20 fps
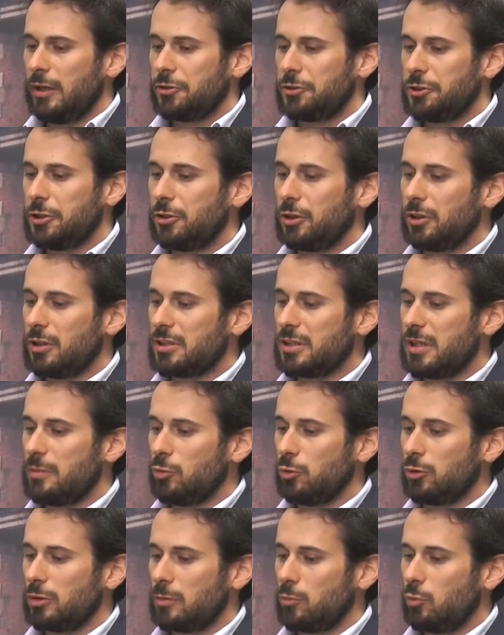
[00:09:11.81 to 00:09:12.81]
Cito ad
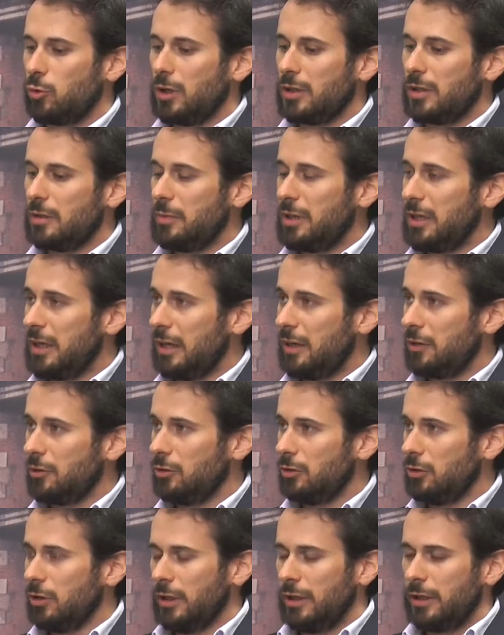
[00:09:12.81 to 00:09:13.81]
esempio un tribunale di
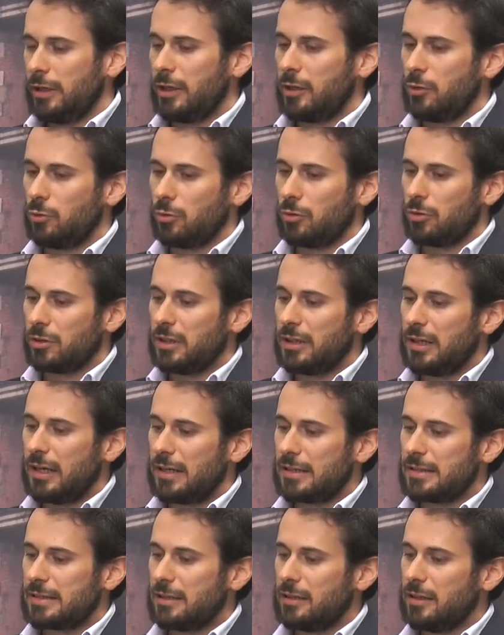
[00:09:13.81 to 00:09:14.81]
Milano che in
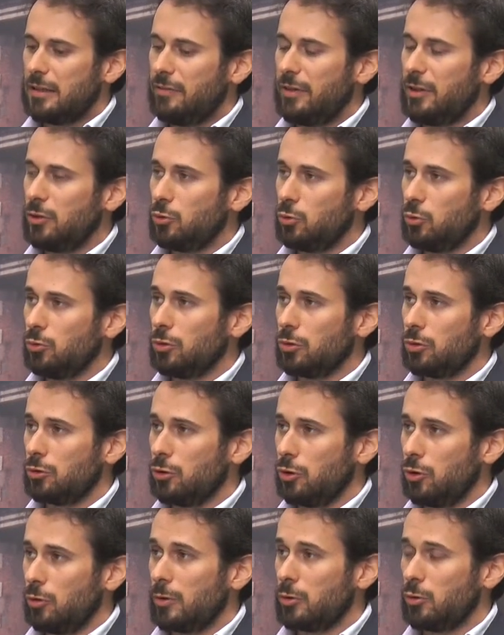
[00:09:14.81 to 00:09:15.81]
un'ordinanza del 21
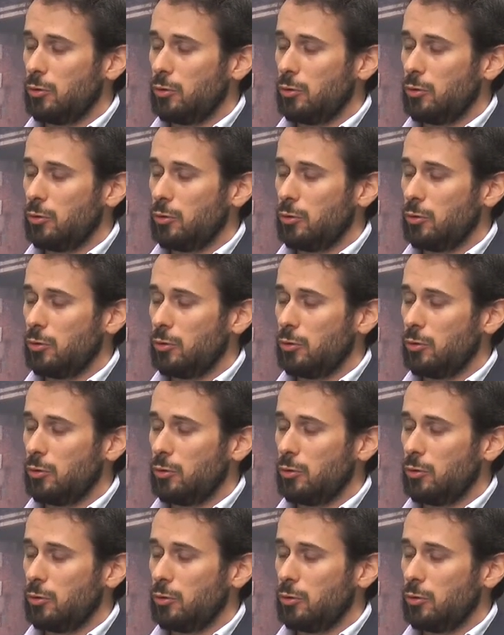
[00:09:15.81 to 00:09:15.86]
ottobre